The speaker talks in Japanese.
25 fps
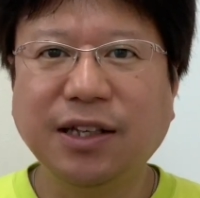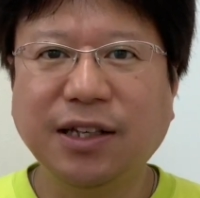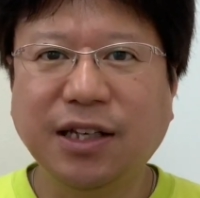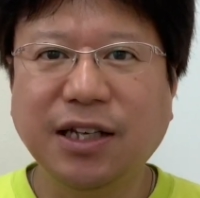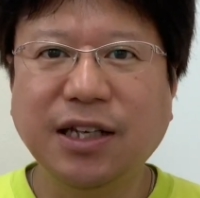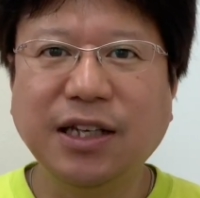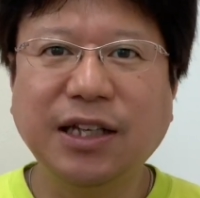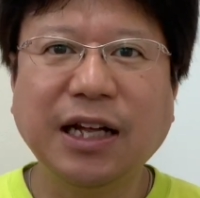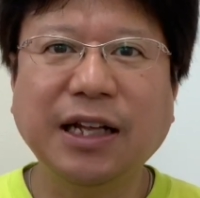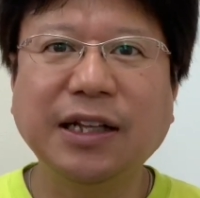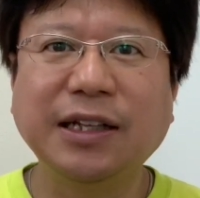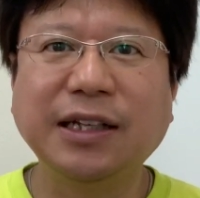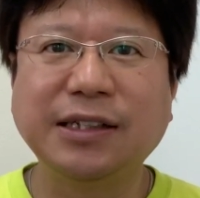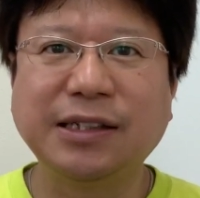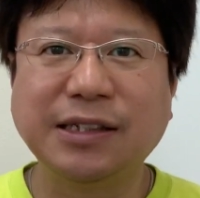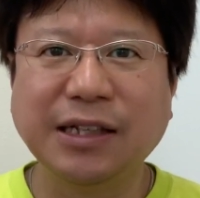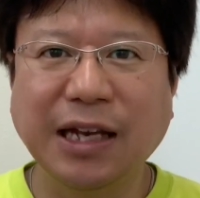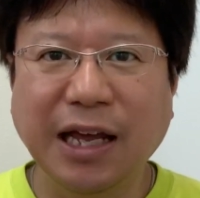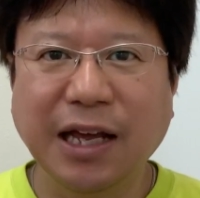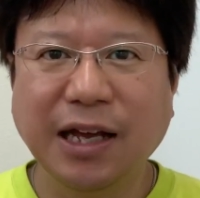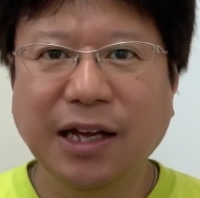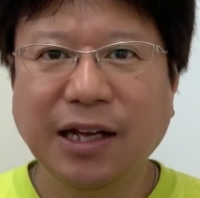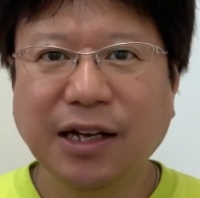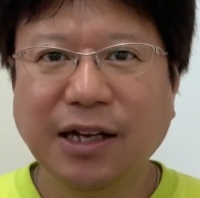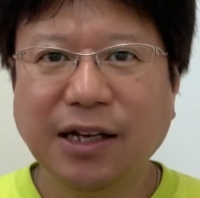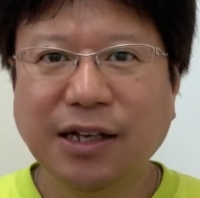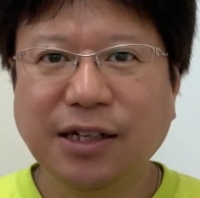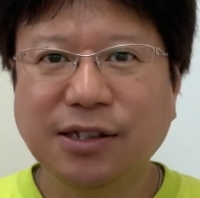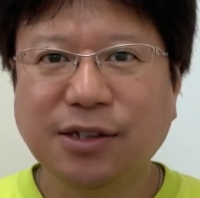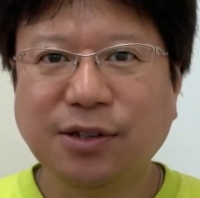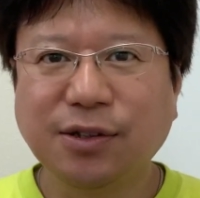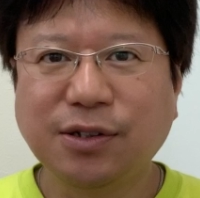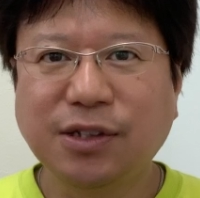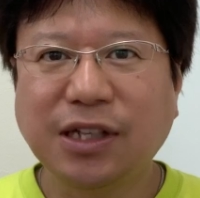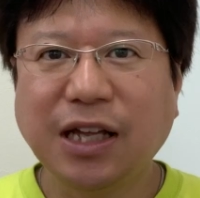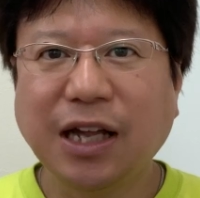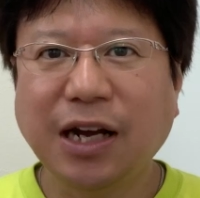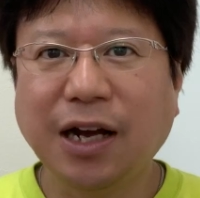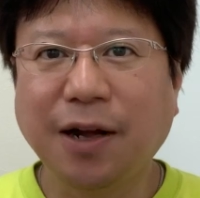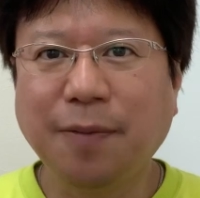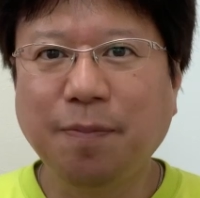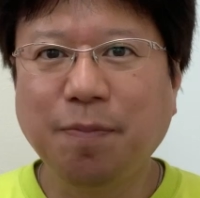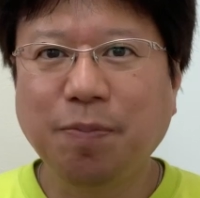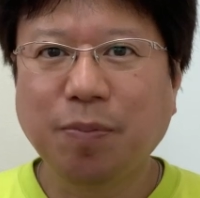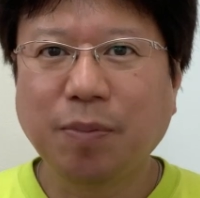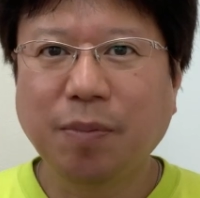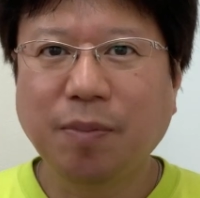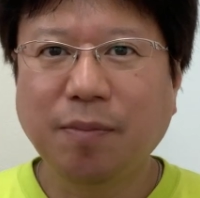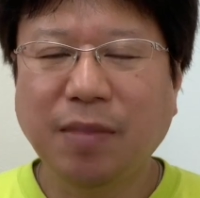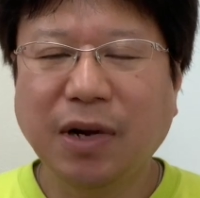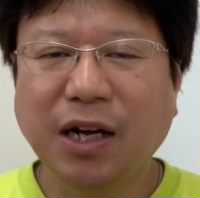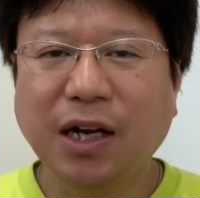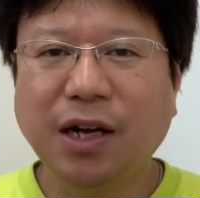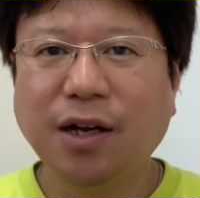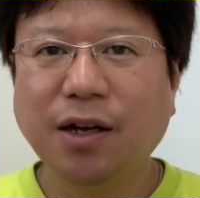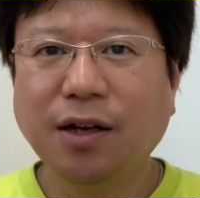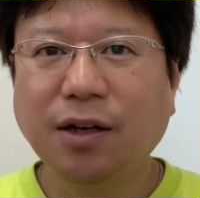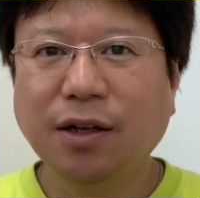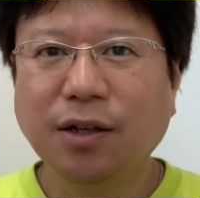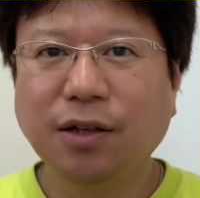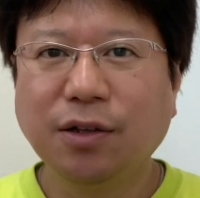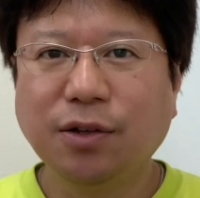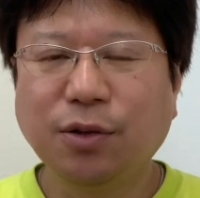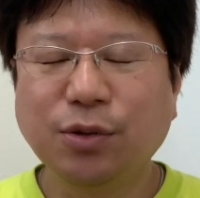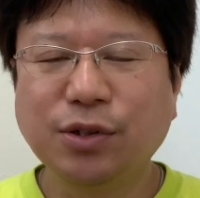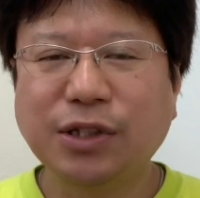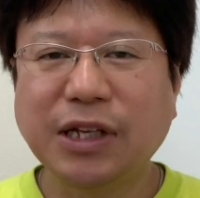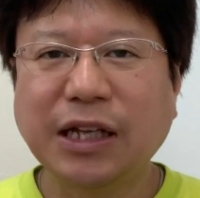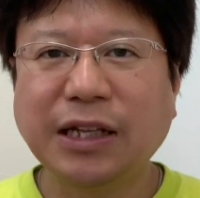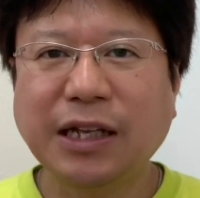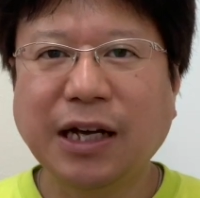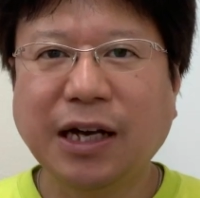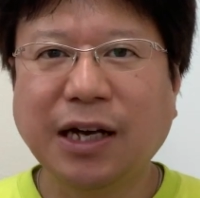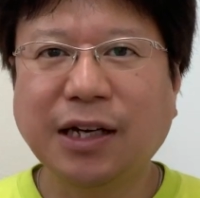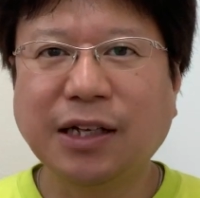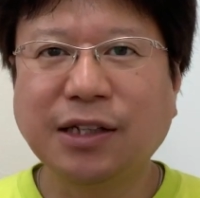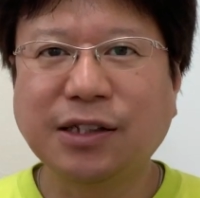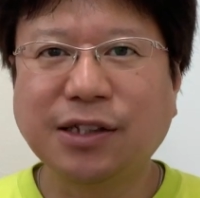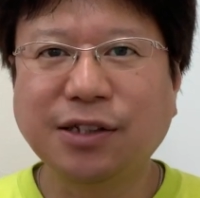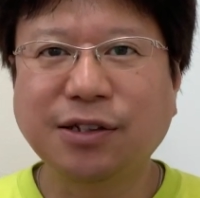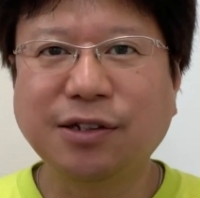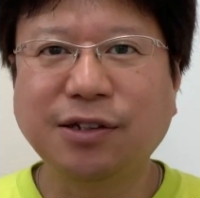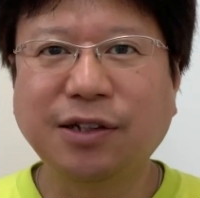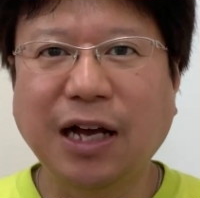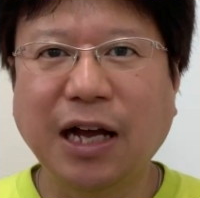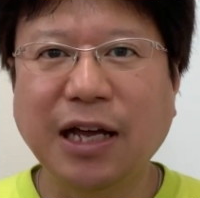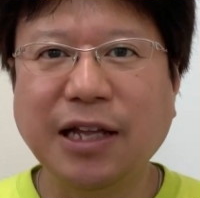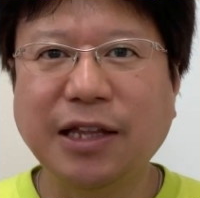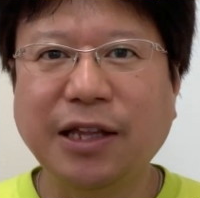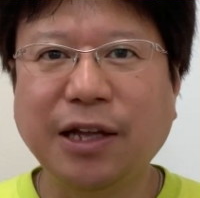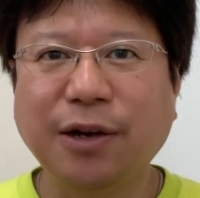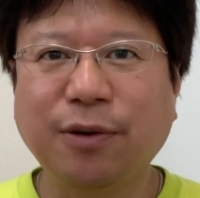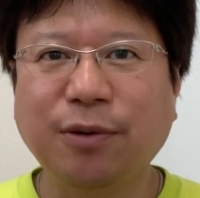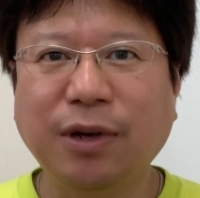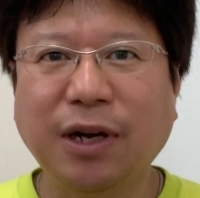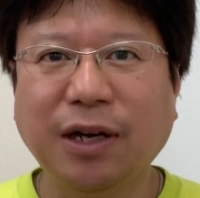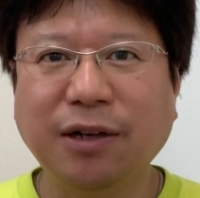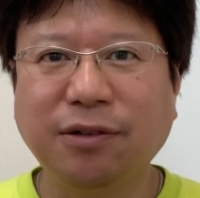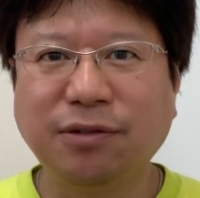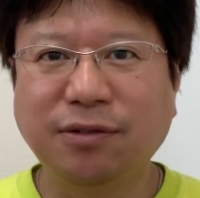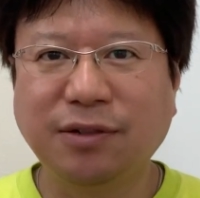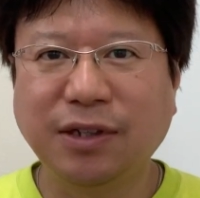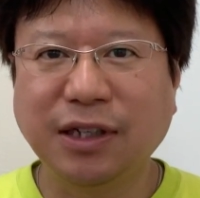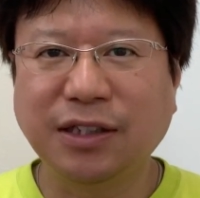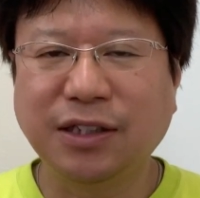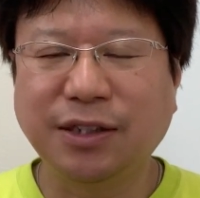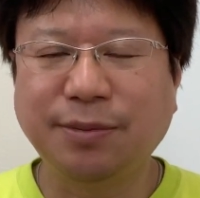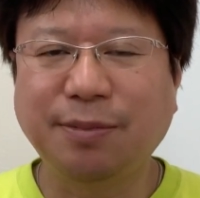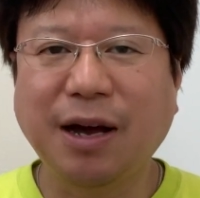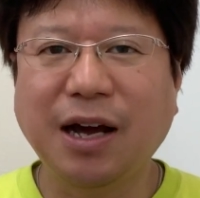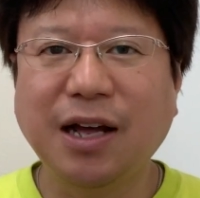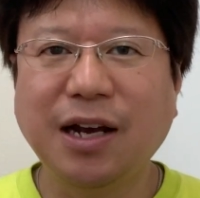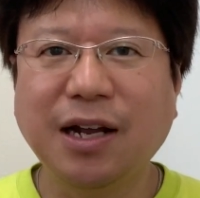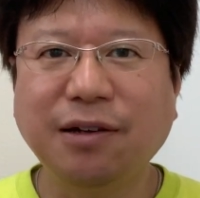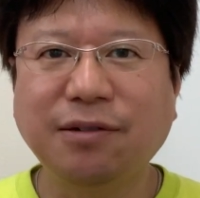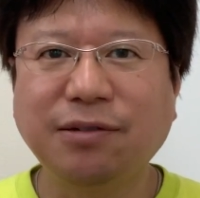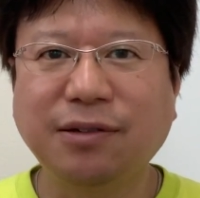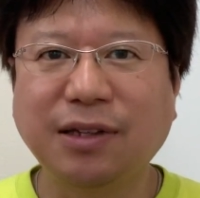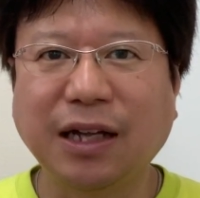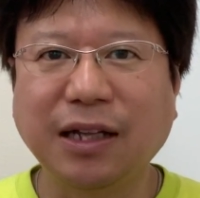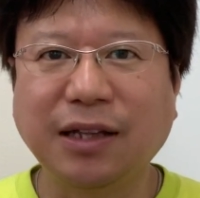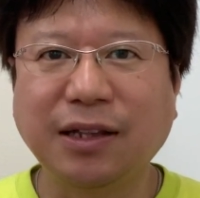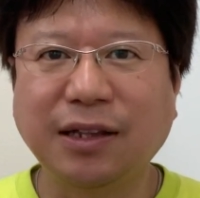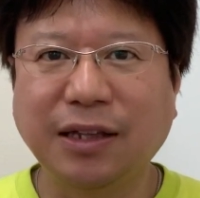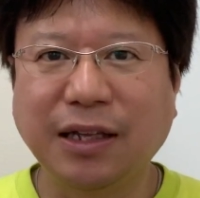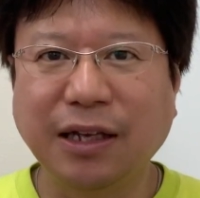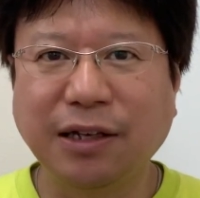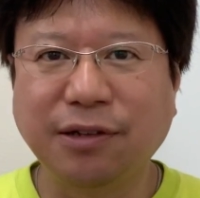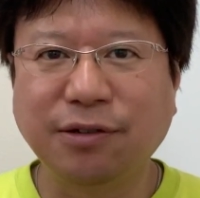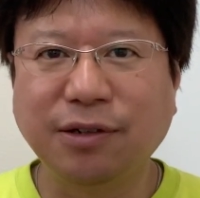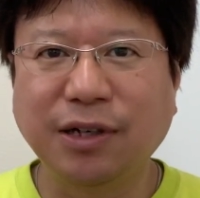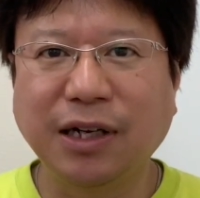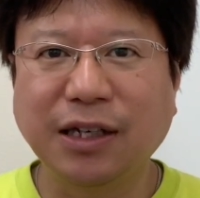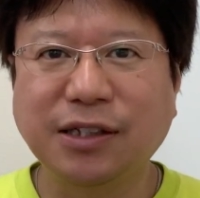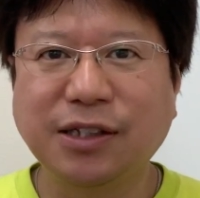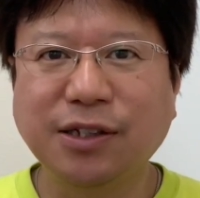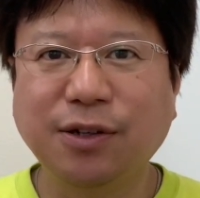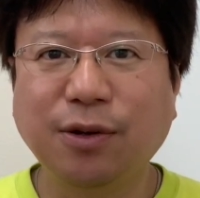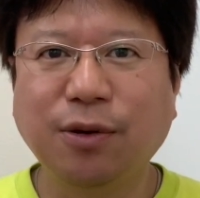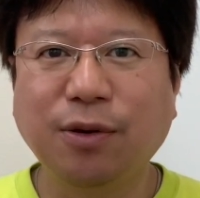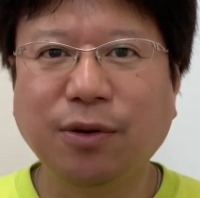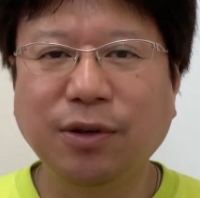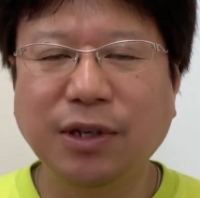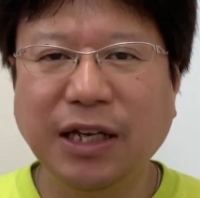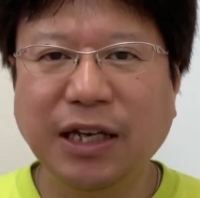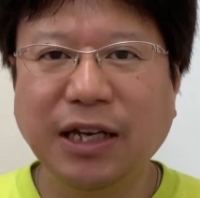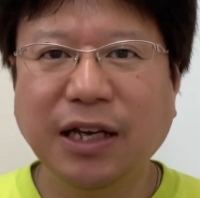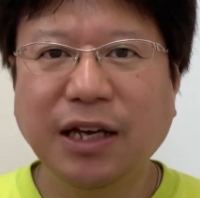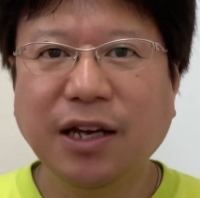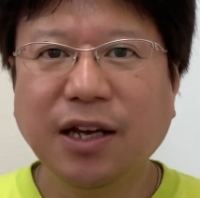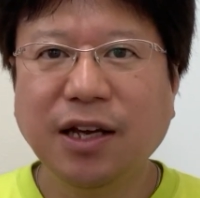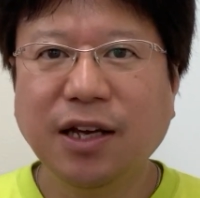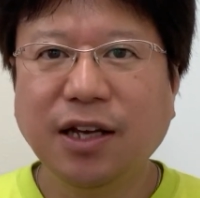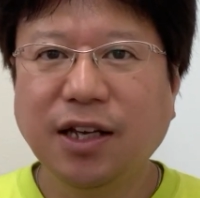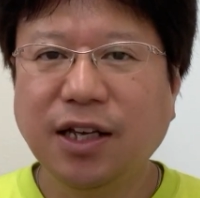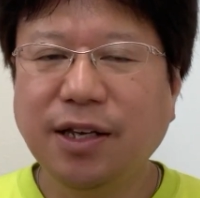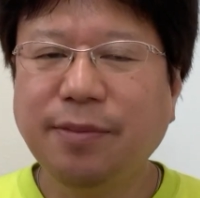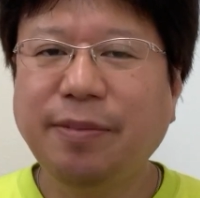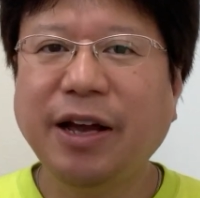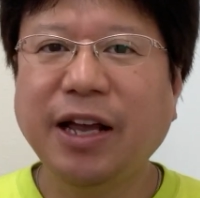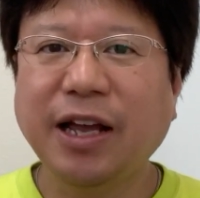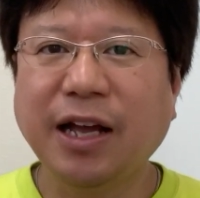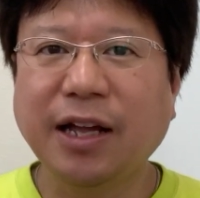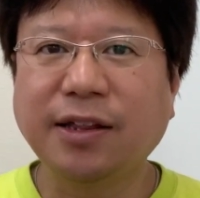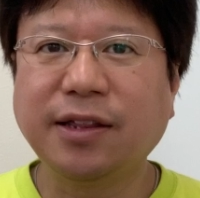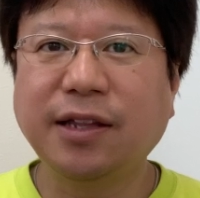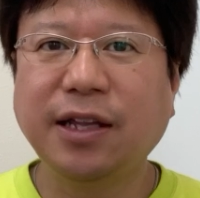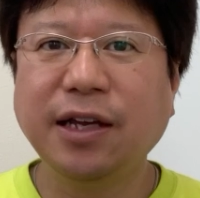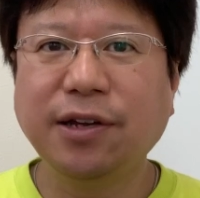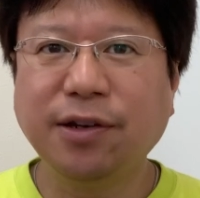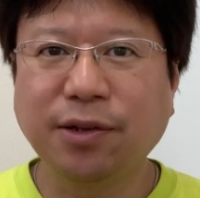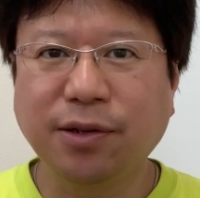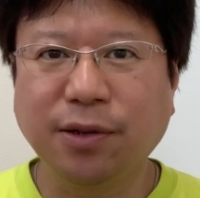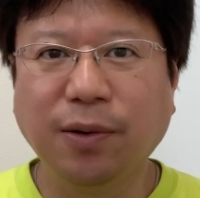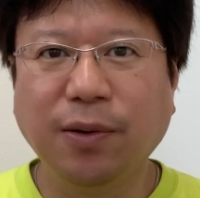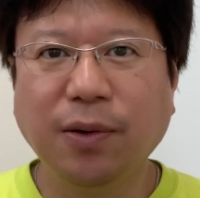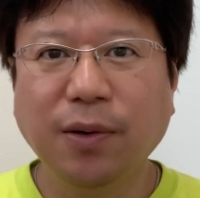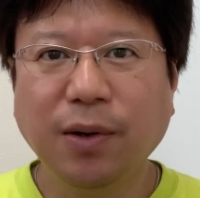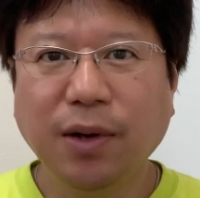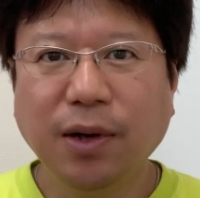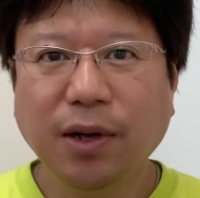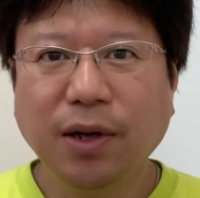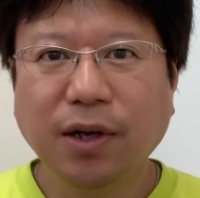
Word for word: 聞いたんですねそしたらまあ当然ながらすぐ帰ってこなくてしばらく経って9月頃に今やっていると、